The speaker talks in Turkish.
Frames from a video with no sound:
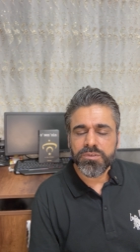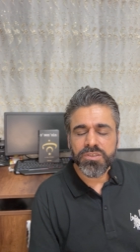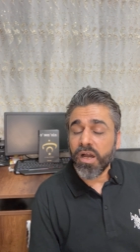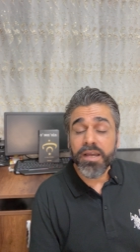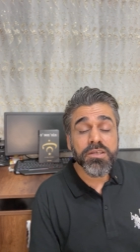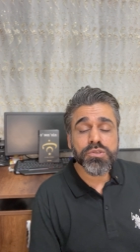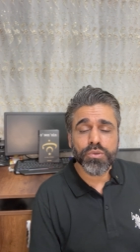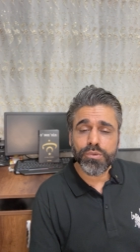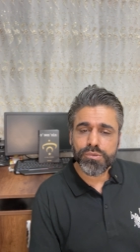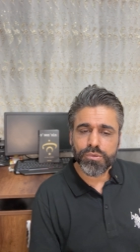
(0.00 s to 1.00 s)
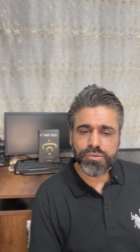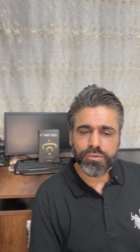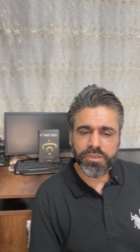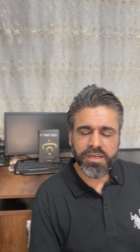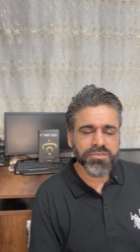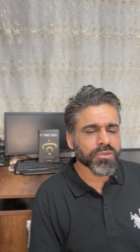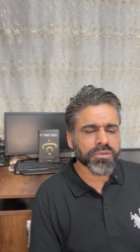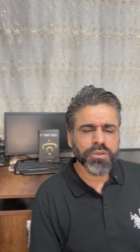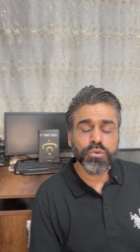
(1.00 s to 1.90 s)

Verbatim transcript: hangisi olursa olsun televizyonda,